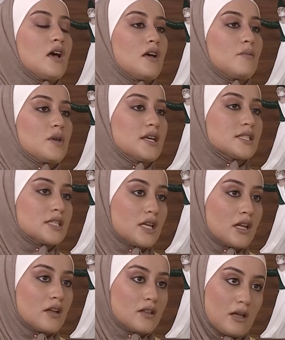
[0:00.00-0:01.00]
آه،
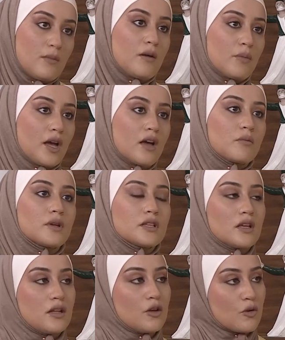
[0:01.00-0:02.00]
بياثر تمام بخربط
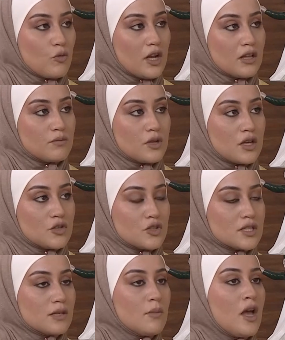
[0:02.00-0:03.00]
الهرمونات
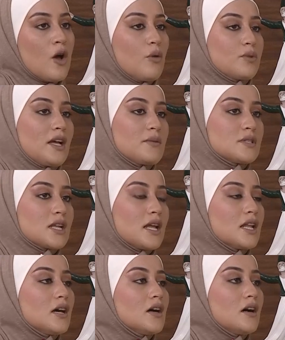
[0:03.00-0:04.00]
بالجسم وبالتالي بصير
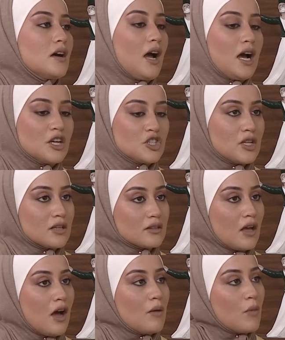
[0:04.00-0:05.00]
انا حاجتي
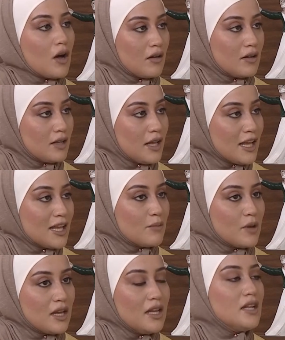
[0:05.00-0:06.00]
للطعام اقل لهيك
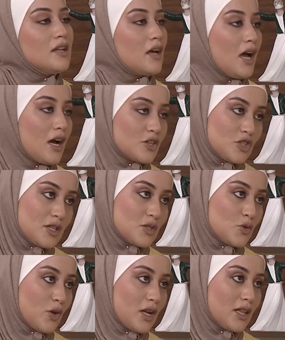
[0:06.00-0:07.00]
بقل حاجتي
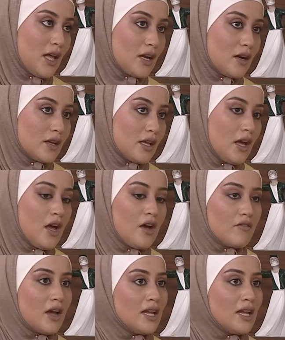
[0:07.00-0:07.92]
للسعرات الحراريه فهي